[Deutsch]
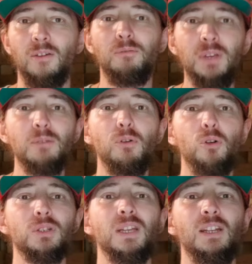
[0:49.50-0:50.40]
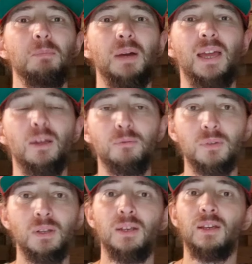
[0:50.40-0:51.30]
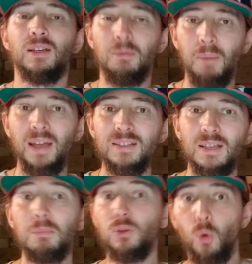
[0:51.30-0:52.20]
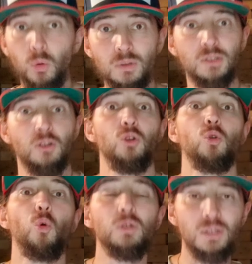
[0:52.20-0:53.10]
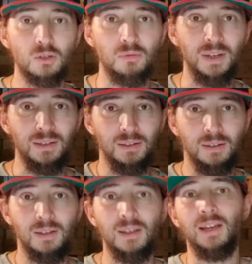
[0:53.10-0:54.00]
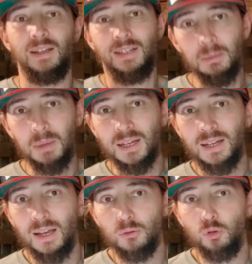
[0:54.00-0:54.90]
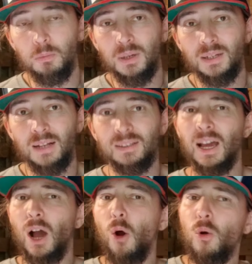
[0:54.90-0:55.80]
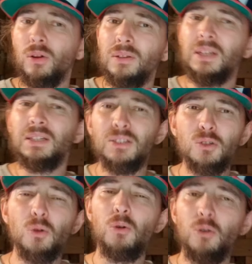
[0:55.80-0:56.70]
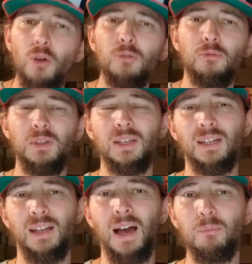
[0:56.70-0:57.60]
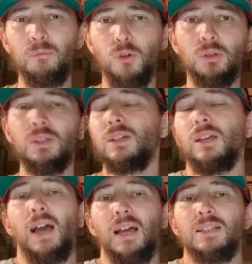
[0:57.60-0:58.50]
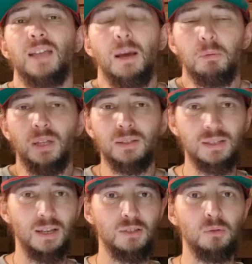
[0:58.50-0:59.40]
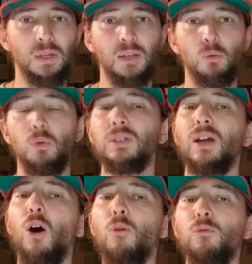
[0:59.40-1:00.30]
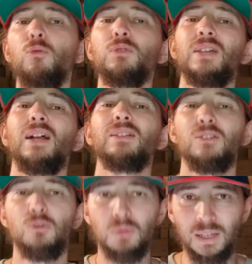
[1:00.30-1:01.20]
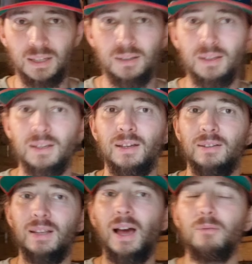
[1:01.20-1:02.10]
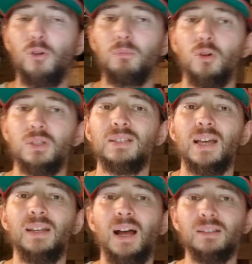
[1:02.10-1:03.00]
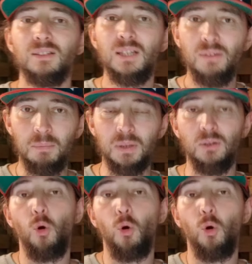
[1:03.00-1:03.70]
Wir wollen euch gerne dabei helfen, gemeinsam mit uns größer zu werden. Ihr habt einen kleinen YouTube-Kanal, der auch nicht so wie ihr Löschwegen haben wollt, heißt die Abonnentenzahl ist zu gering oder die Aufrufzahlen sind zu gering. Da wollen wir euch jetzt eine Alternative anbieten.